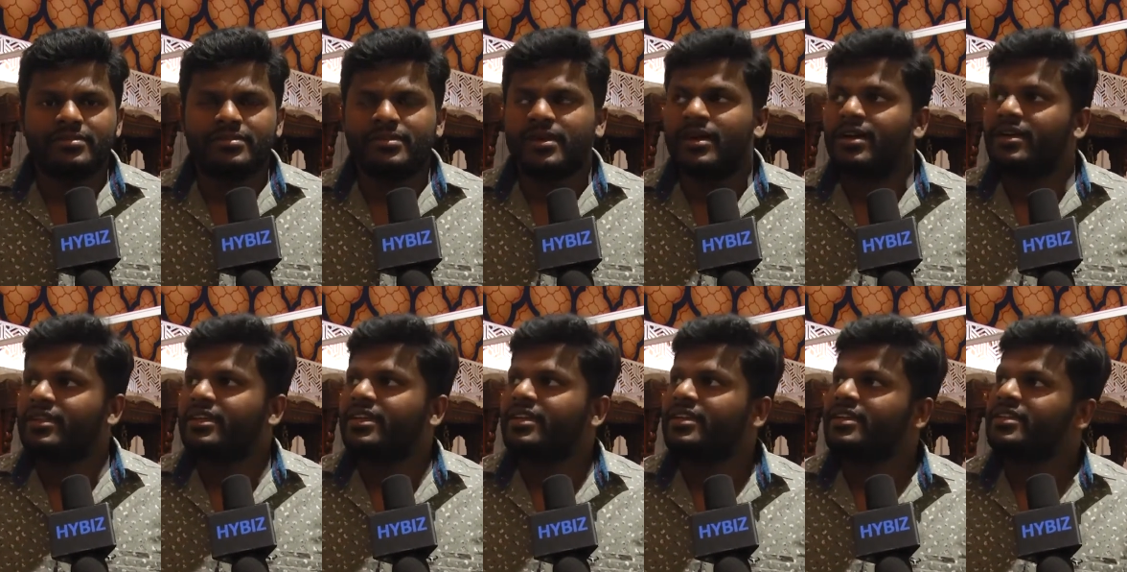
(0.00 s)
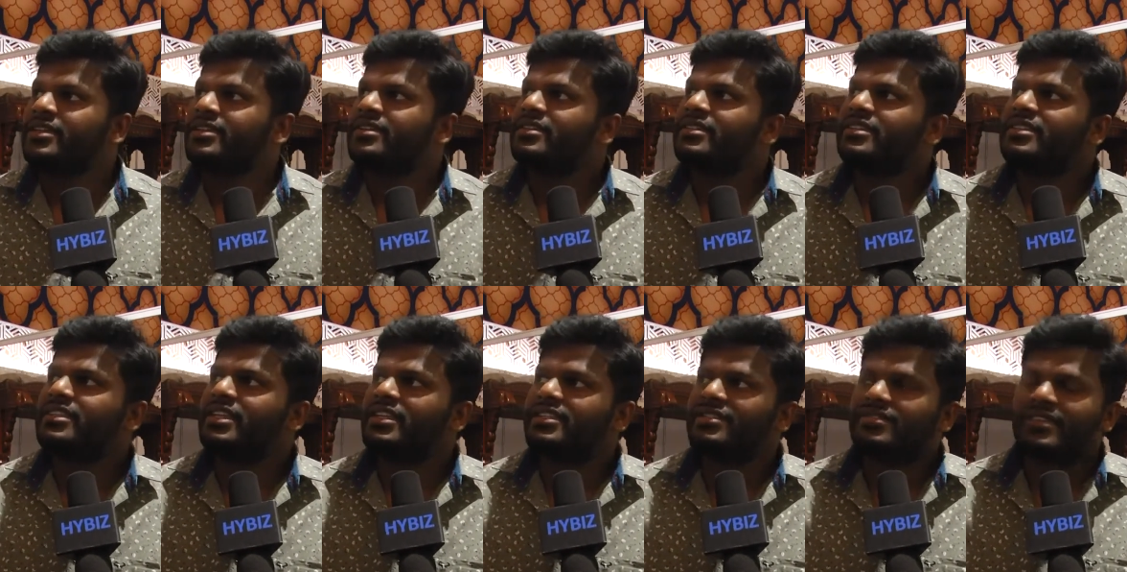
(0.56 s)
మాది
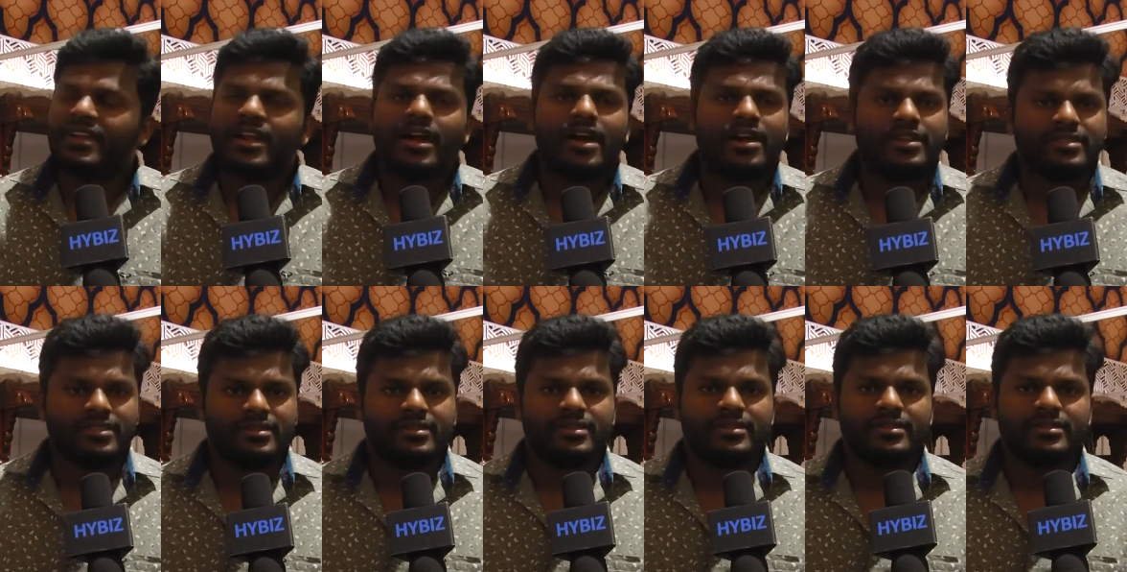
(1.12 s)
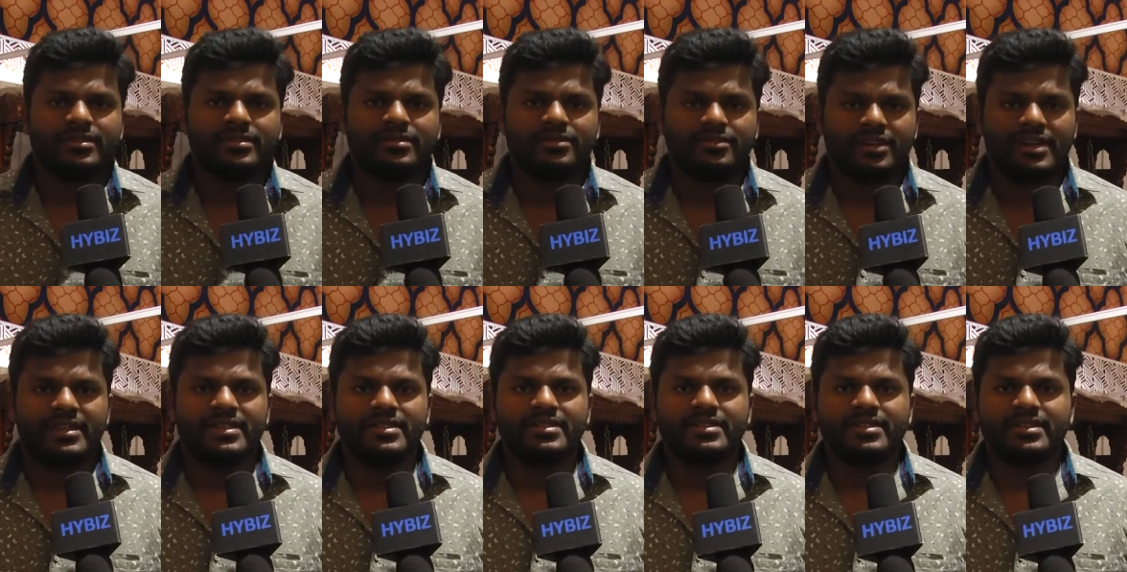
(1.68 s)
సిద్ధేశ్వర ఆర్ట్స్
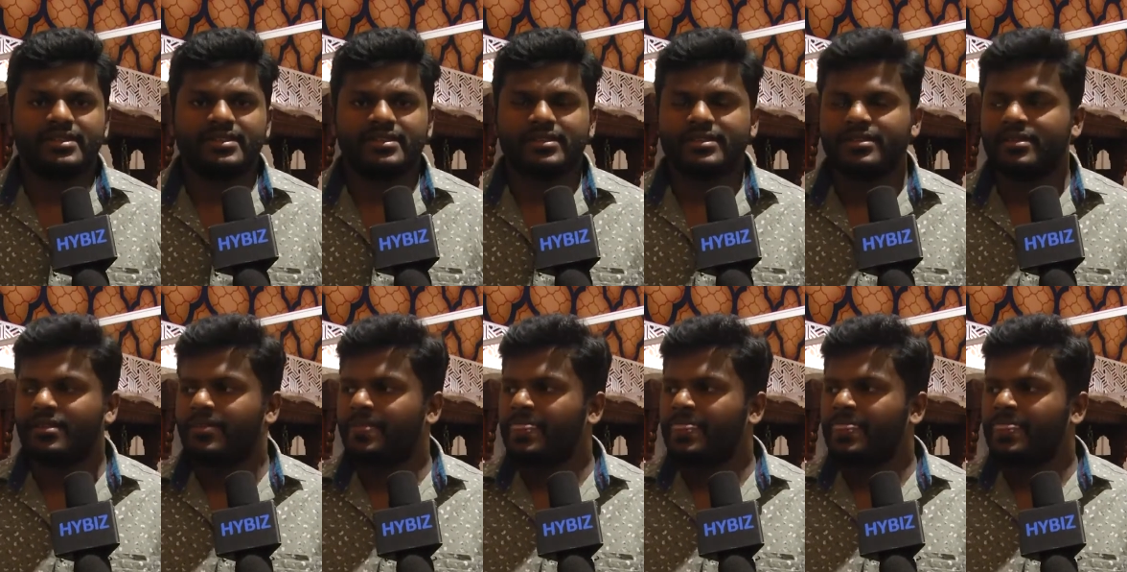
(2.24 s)
ఫర్నిచర్స్